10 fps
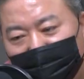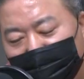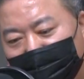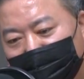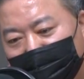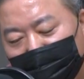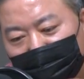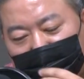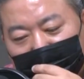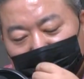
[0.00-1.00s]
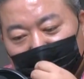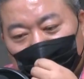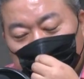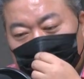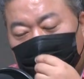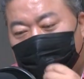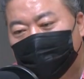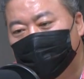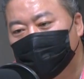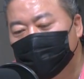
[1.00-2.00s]
있는 것이
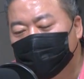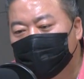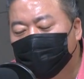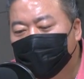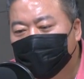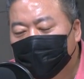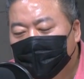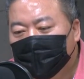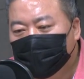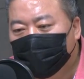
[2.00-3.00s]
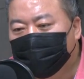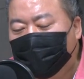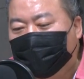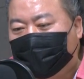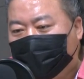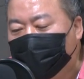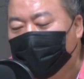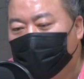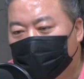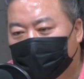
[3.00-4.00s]
국민의힘에서 국민의 국민
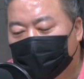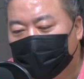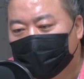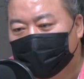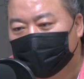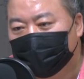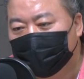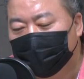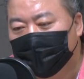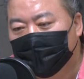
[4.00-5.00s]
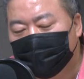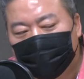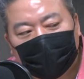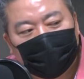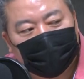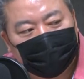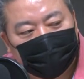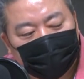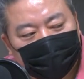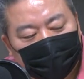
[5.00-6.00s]
근위 조사에 대해서 비판을 했던
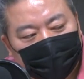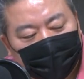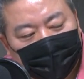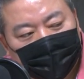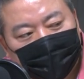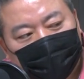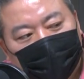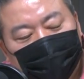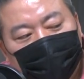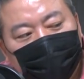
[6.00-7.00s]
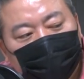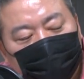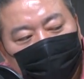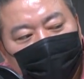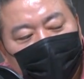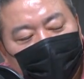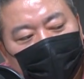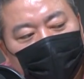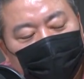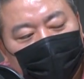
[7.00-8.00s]
것이 전현희
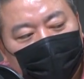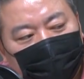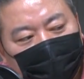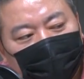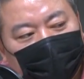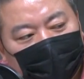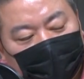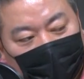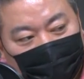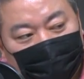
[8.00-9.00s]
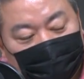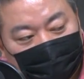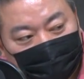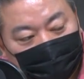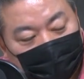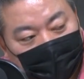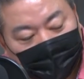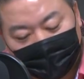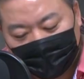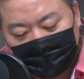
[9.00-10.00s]
국민근익위원회 위원장과 관련돼서 그런데
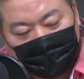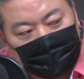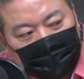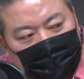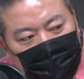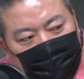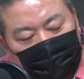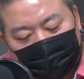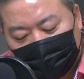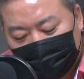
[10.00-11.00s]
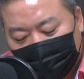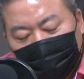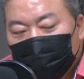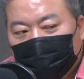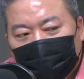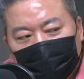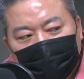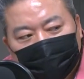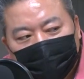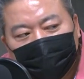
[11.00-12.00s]
전 민주당 의원이다 이거죠. 예, 이번
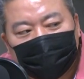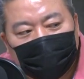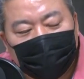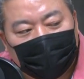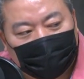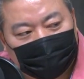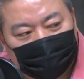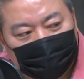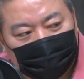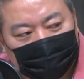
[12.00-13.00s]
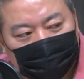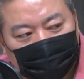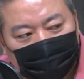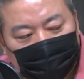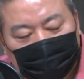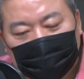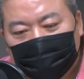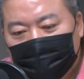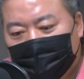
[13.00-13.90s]
조사에 전혀 참여를 안 했어요. 그렇죠. 그러니까